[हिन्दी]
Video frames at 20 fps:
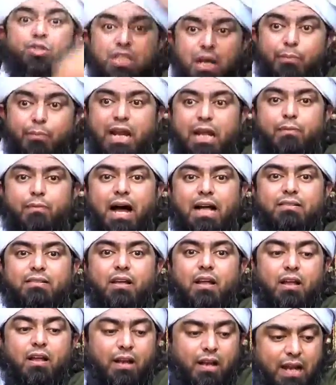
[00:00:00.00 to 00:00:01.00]
उससे बड़ी
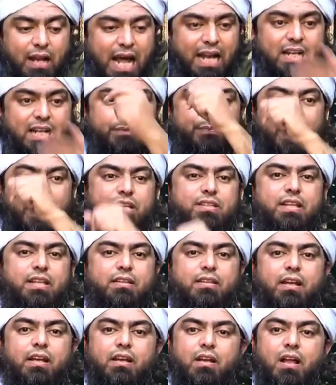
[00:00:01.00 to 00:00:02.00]
बात लानत भेजते
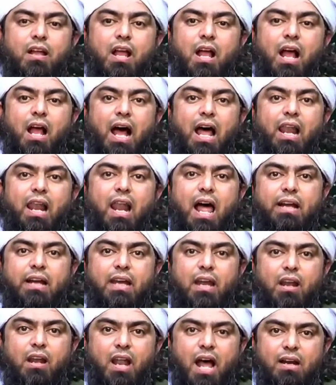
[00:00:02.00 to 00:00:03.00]
थे अल्लाह
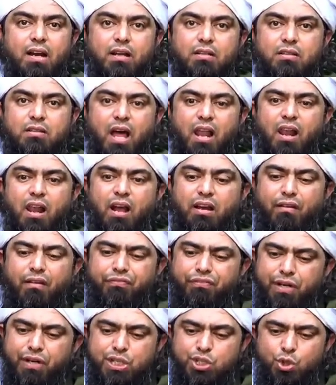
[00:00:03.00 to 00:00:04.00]
की लानत अल्लाह के
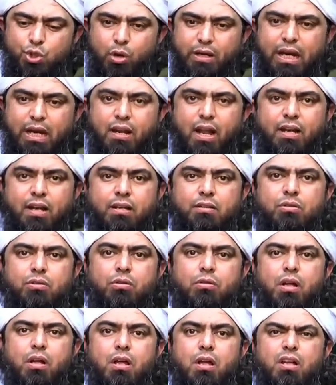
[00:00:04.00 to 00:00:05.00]
फरिश्तों की लानत
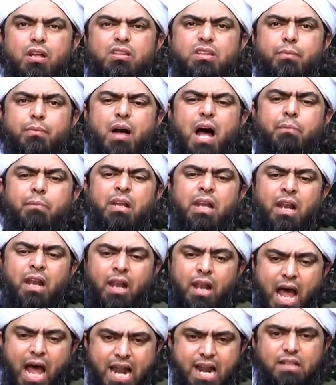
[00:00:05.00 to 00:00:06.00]
तमाम
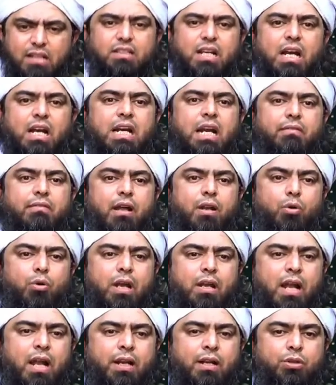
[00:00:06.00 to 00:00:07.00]
लानत करने वालों
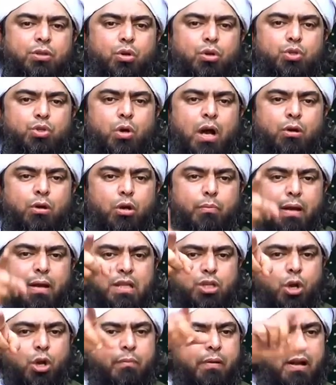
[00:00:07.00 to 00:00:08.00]
की लानत हो जो आलुल
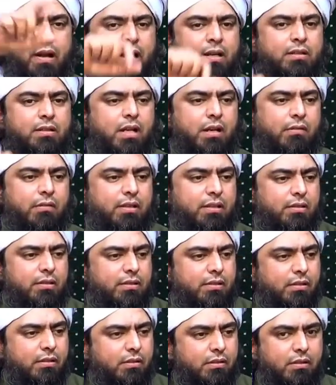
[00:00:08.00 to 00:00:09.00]
बैत के ऊपर लानत करवाते
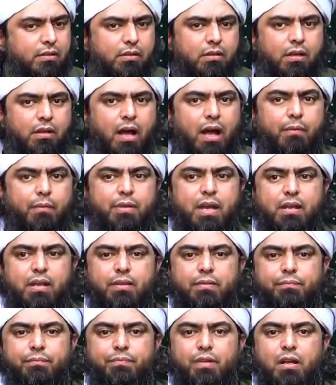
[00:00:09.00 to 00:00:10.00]
थे
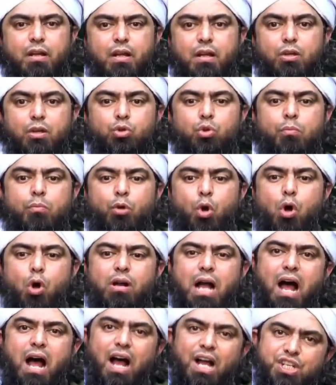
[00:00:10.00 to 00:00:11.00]
आमीन तुम लोगों
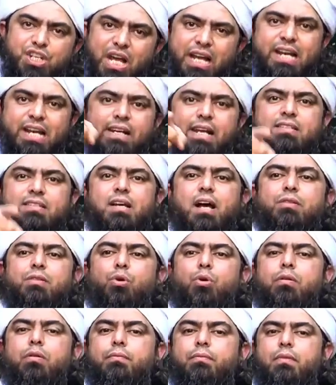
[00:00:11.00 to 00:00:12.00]
का हशर इनके साथ
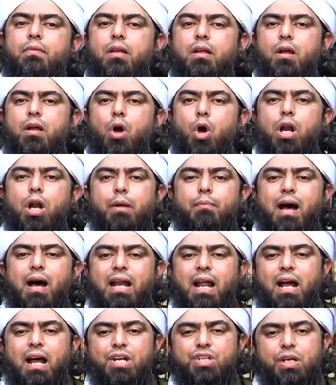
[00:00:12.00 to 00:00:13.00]
हो और
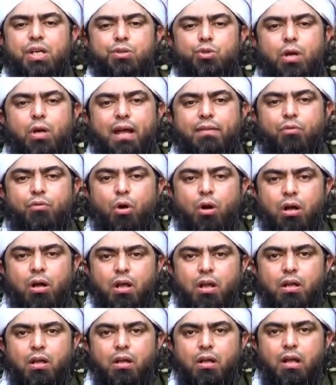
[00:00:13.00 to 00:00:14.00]
हमारा हशर जो है वो
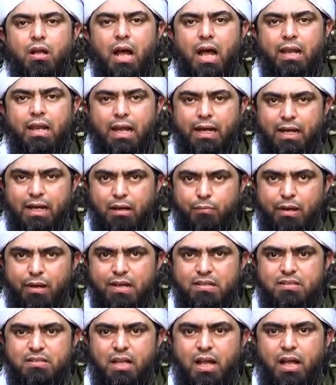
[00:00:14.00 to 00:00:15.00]
अल्लाह के नबी
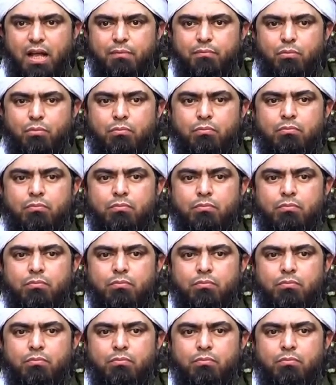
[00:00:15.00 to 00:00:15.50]
इस्लाम